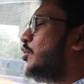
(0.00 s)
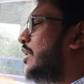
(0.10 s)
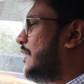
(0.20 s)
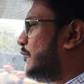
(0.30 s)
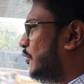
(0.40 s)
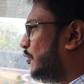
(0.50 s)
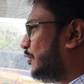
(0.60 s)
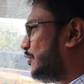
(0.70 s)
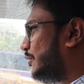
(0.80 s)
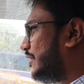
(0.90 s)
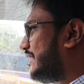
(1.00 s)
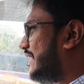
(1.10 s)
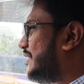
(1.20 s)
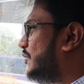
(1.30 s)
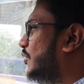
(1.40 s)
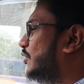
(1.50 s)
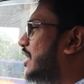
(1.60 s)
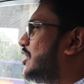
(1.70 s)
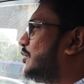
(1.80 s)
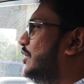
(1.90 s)
কঠিন মুহূর্ত চলতেছে যে
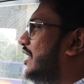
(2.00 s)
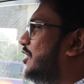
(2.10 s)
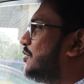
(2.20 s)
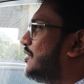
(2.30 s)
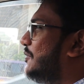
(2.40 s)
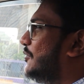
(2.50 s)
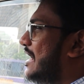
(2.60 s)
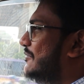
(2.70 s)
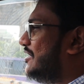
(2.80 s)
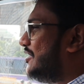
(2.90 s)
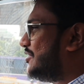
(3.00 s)
মুহূর্ত আসলেই শোনার পরে আমি